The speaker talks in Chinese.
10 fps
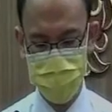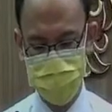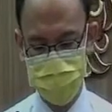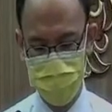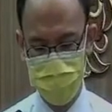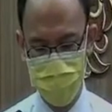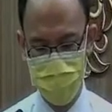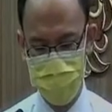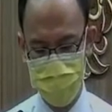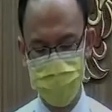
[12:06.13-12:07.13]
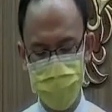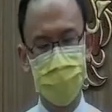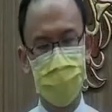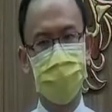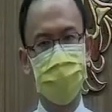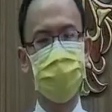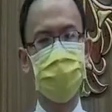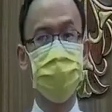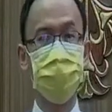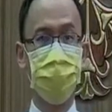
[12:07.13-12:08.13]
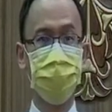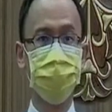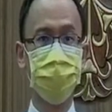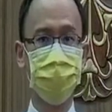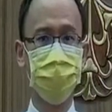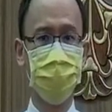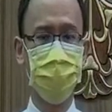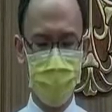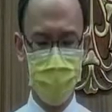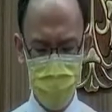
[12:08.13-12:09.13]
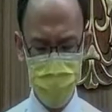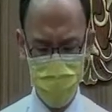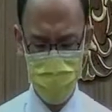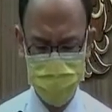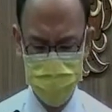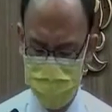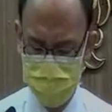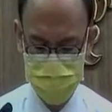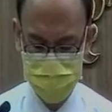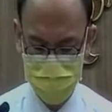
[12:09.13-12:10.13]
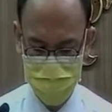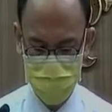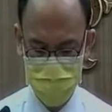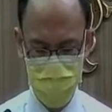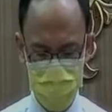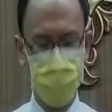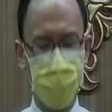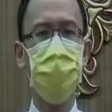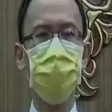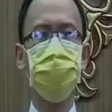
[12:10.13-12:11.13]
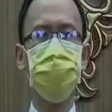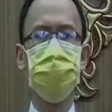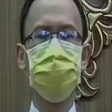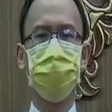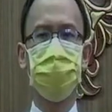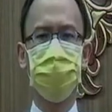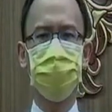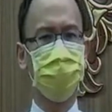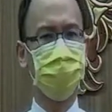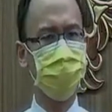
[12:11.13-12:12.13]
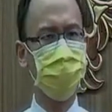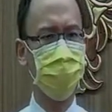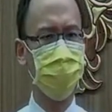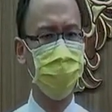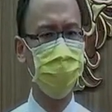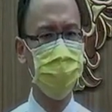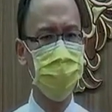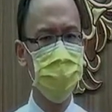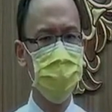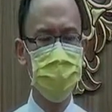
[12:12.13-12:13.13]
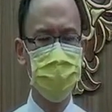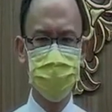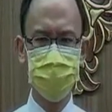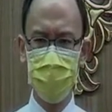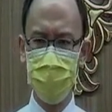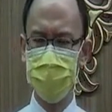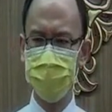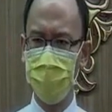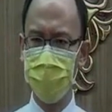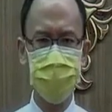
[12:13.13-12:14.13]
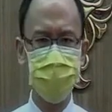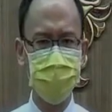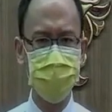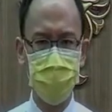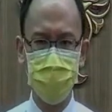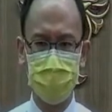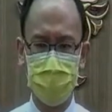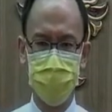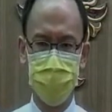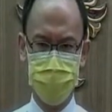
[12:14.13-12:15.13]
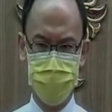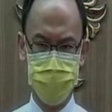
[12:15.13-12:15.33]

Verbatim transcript: 守我们免去这样的试炼。那我们怎么知道我们有没有遵守到神的道理？这道理到底谁教导我们？